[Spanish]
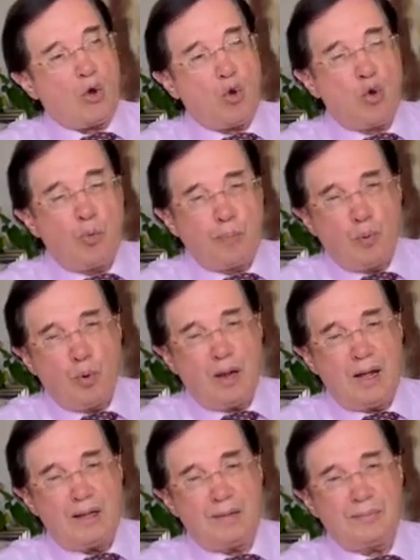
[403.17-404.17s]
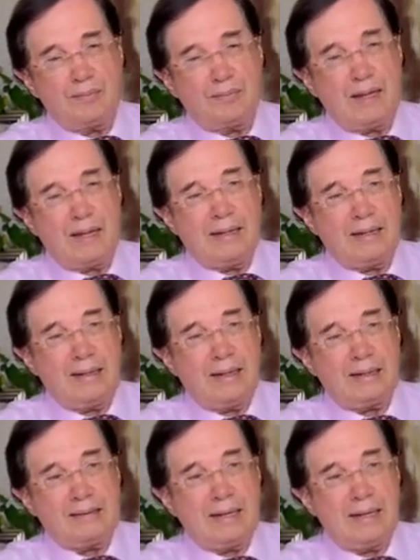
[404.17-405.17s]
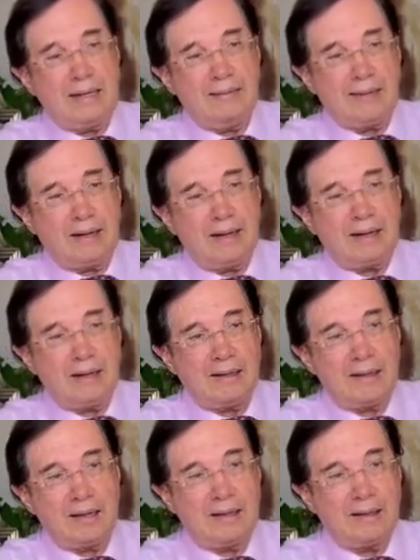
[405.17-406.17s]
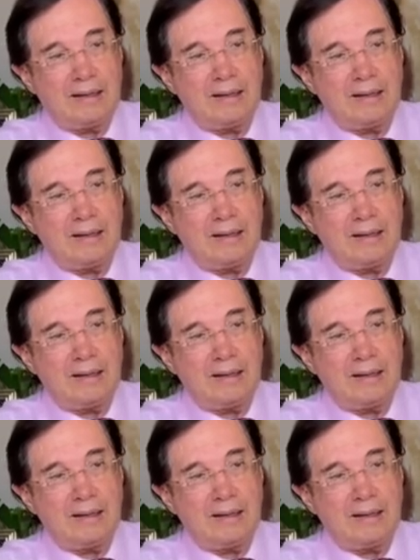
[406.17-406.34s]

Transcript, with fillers: cúpula de la dirigencia liberal radical